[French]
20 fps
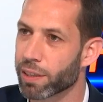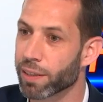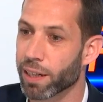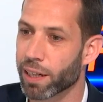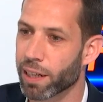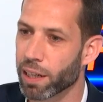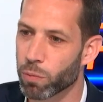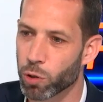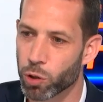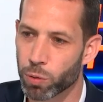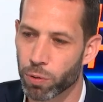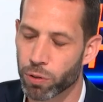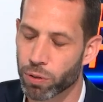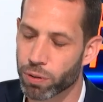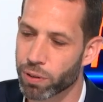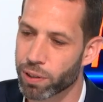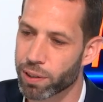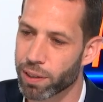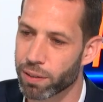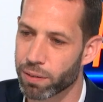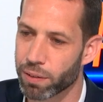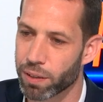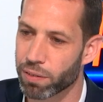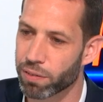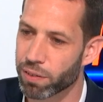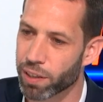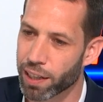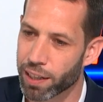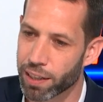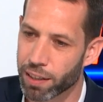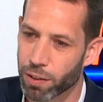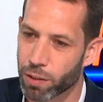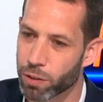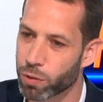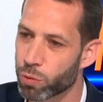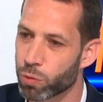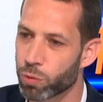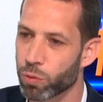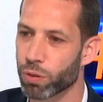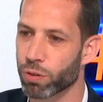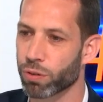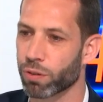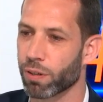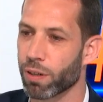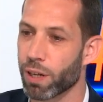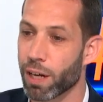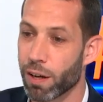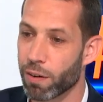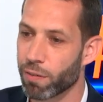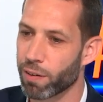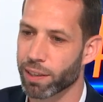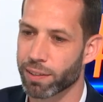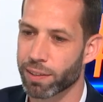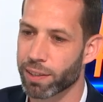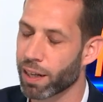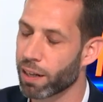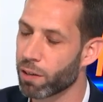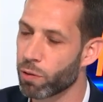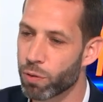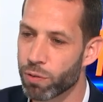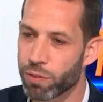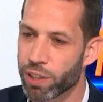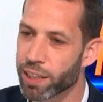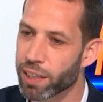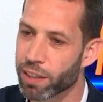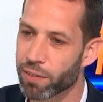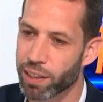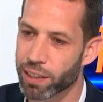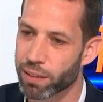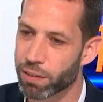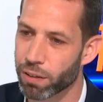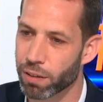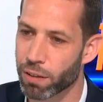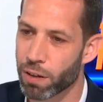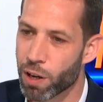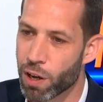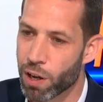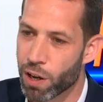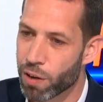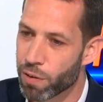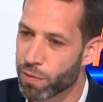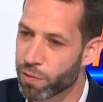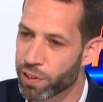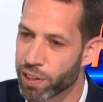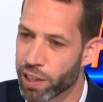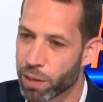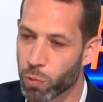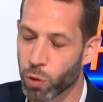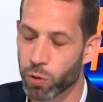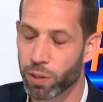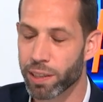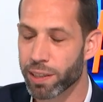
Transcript: et très clairement, je pense que c'est une des vraies euh, sources, enfin, c'est un levier qui va être euh, finalement